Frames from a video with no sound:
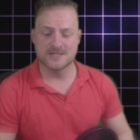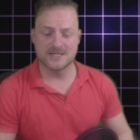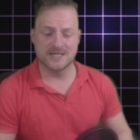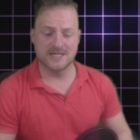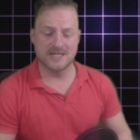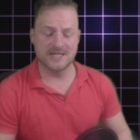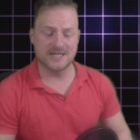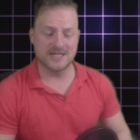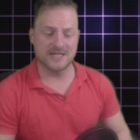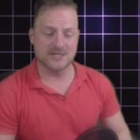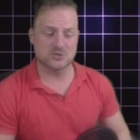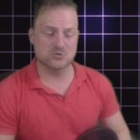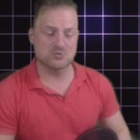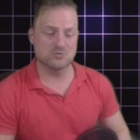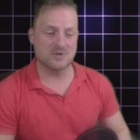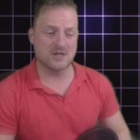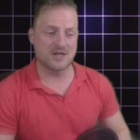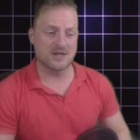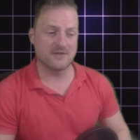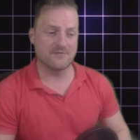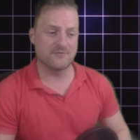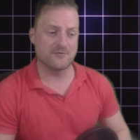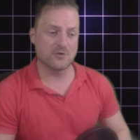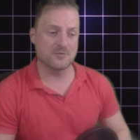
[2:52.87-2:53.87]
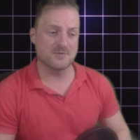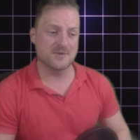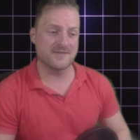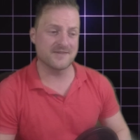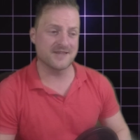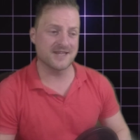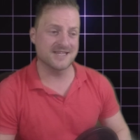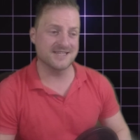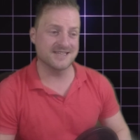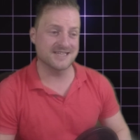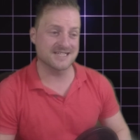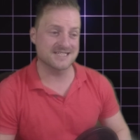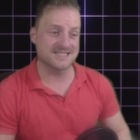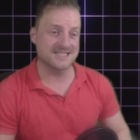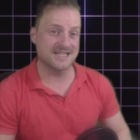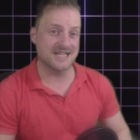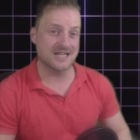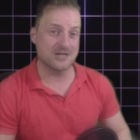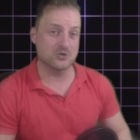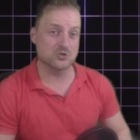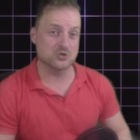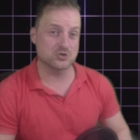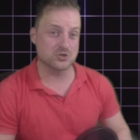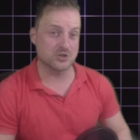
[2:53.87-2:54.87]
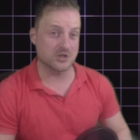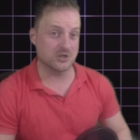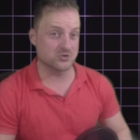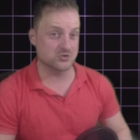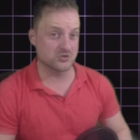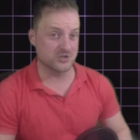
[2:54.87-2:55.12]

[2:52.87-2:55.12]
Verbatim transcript: eh, es una forma de quitarse a los,